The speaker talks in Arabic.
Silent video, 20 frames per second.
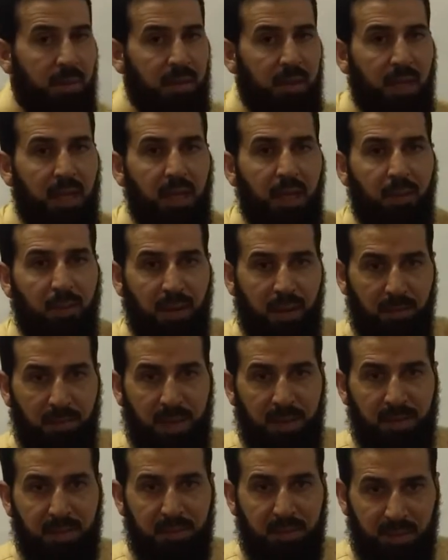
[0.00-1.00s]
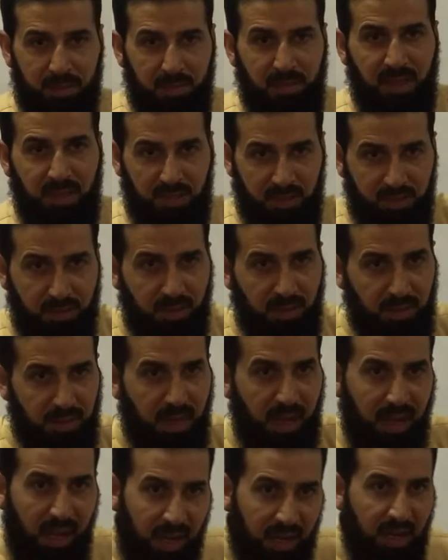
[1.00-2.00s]
دقيقة والله محمد ماشي
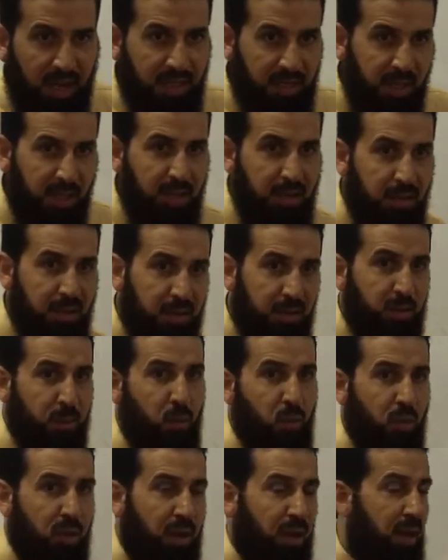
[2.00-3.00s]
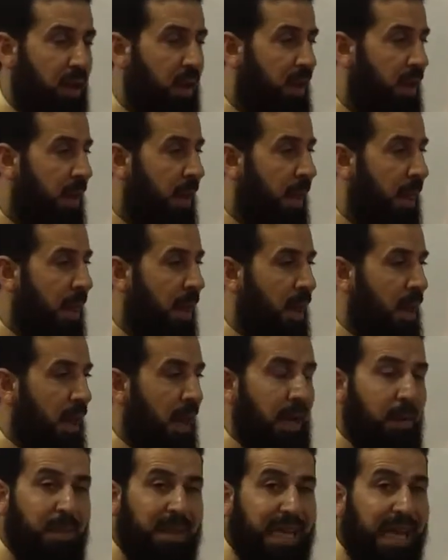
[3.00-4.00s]
الآن راح نجيب لكم إياها
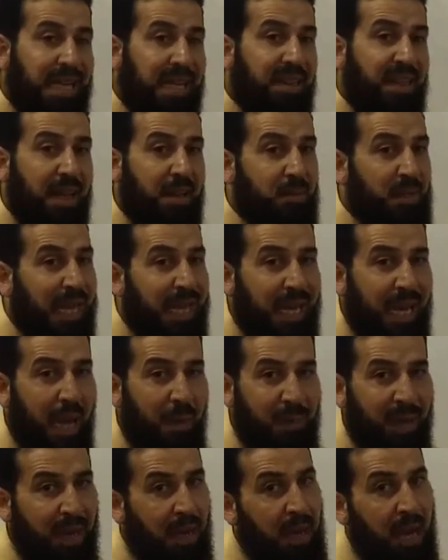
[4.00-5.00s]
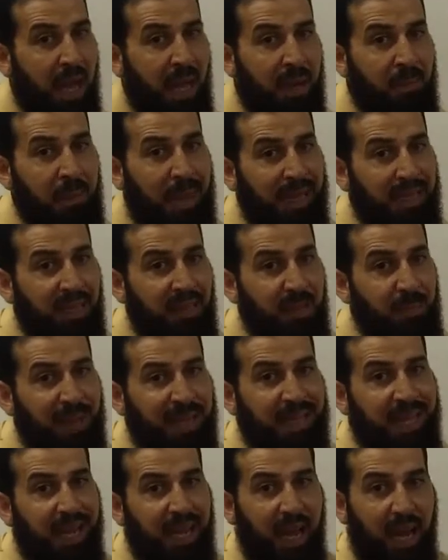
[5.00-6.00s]
احنا بنتحدث عن بشكل عام انا الان حديثي
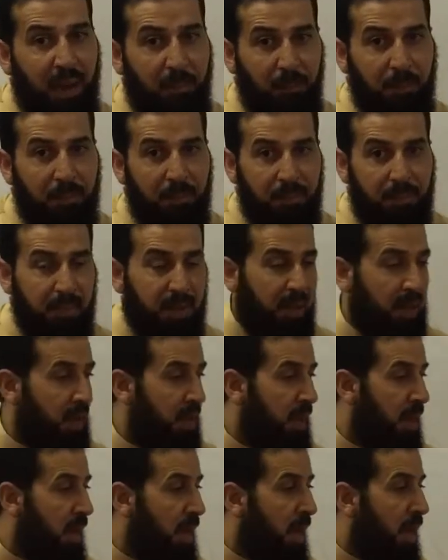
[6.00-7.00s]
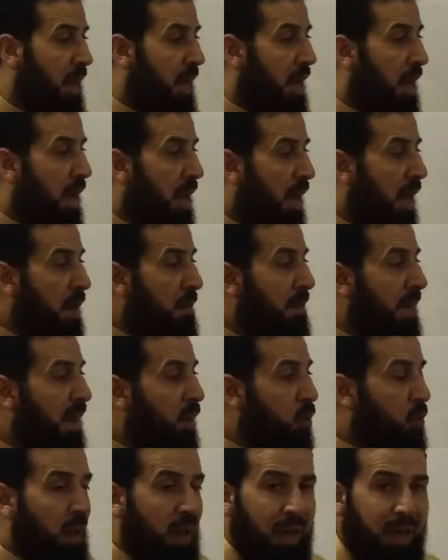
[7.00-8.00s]
مدخل عام اما
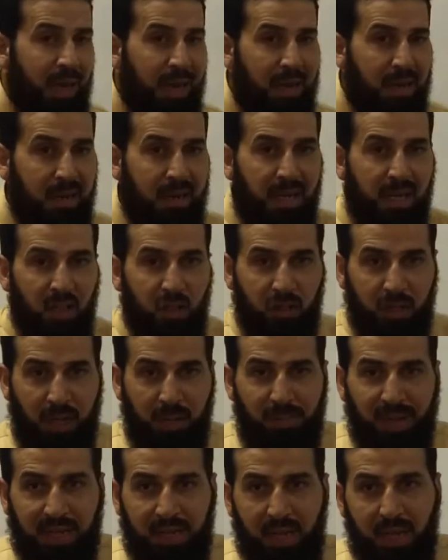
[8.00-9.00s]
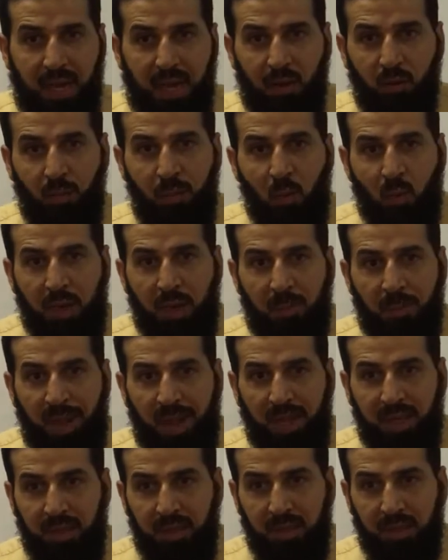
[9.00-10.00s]
ليش انا بحكي لانه ممكن
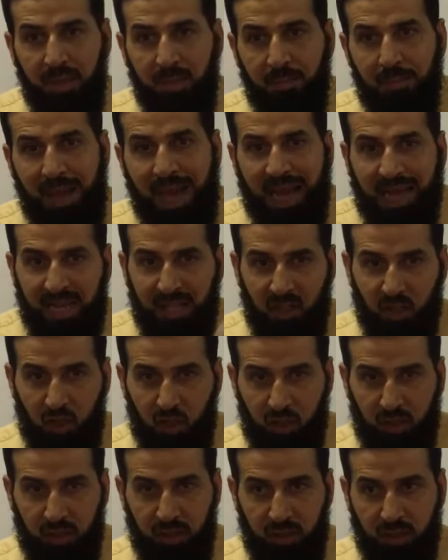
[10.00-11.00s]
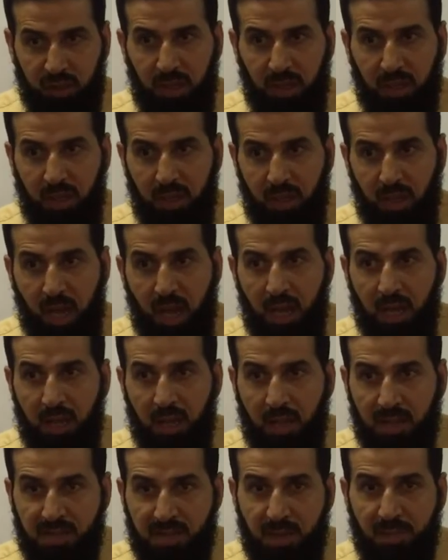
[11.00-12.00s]
البعض ما اخذش آه، اهل
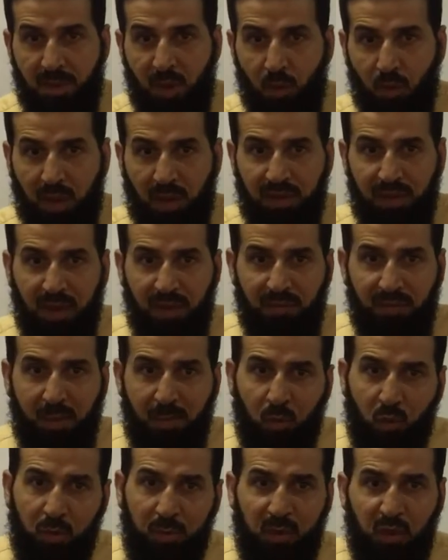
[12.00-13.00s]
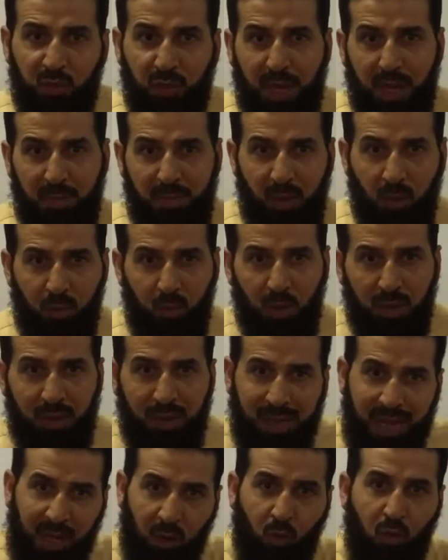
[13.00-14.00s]
السماء وكذا فممكن مش فاهم الامور
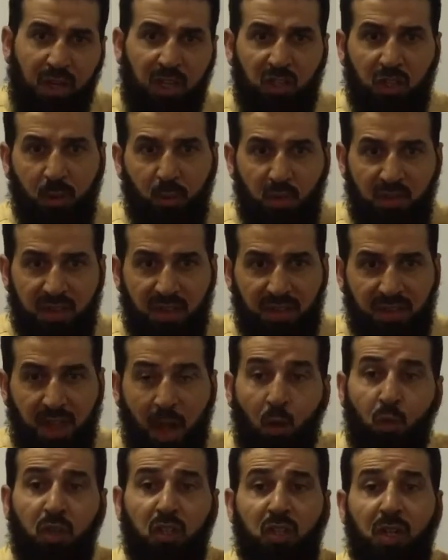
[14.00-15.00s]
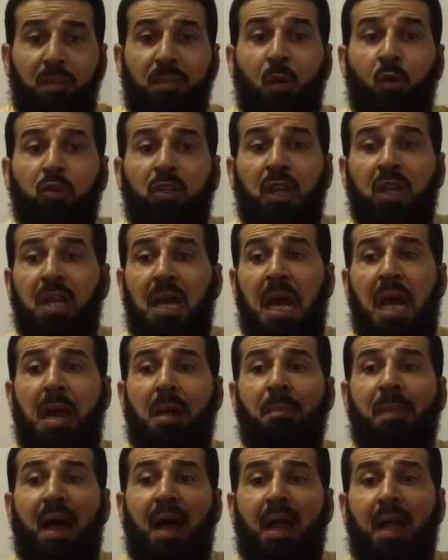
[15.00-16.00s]
راح نقول ايش المستثنى او ايش الموجه
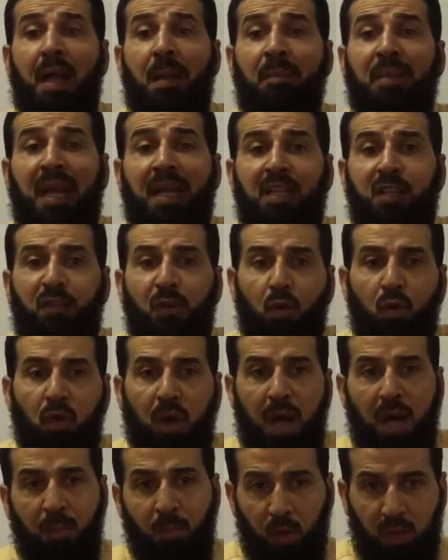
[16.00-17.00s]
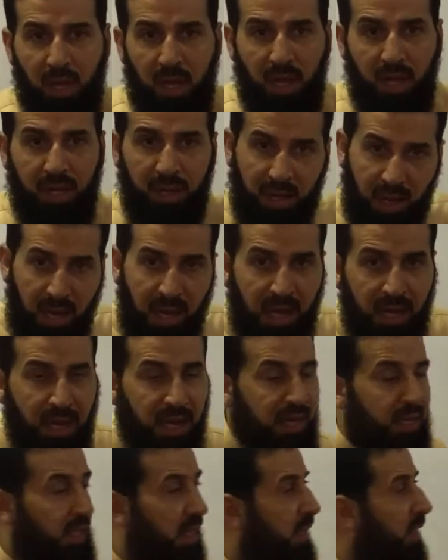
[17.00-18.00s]
ما لم ياتي في القران مطلقا الان
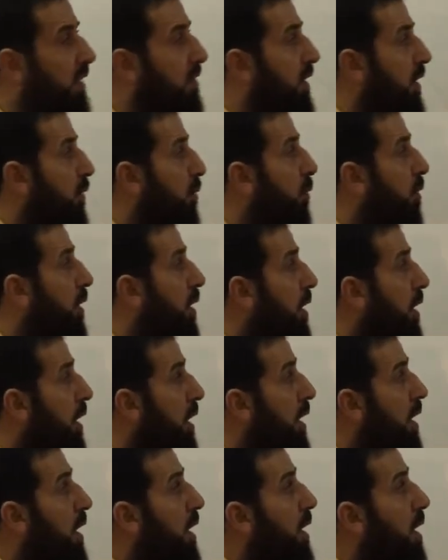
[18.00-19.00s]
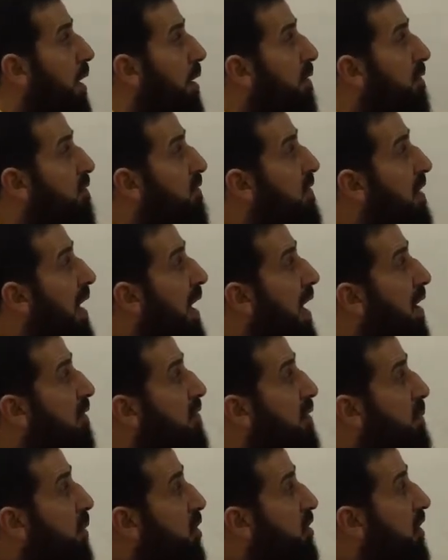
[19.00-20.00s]
راح نتحدث عنه
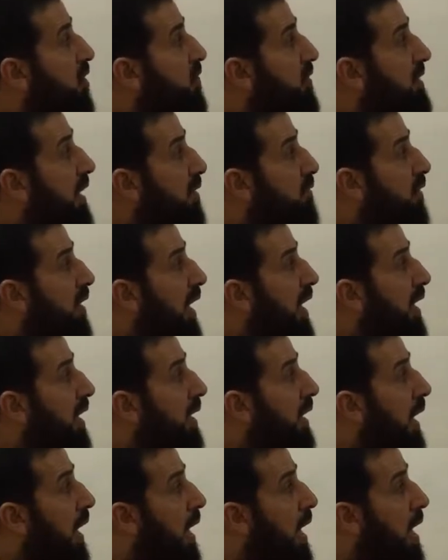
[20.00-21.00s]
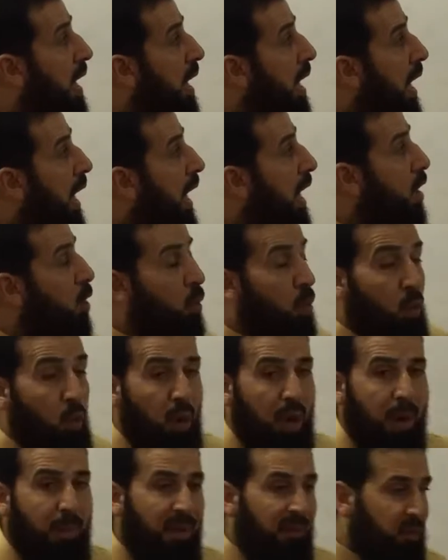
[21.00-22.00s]
ففي المختلفتان في الحركه
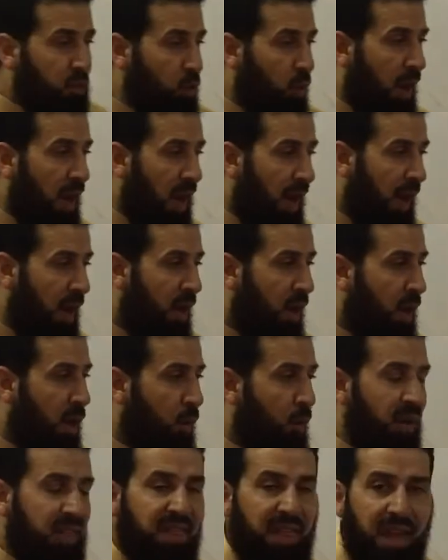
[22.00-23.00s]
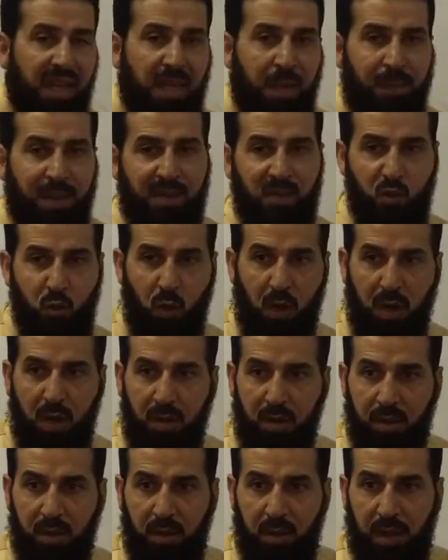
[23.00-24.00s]
الأولى مفتوحة والثانية مكسورة
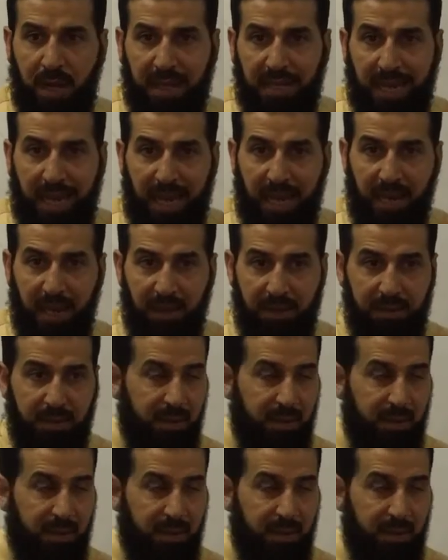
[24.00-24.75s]
هذه حالة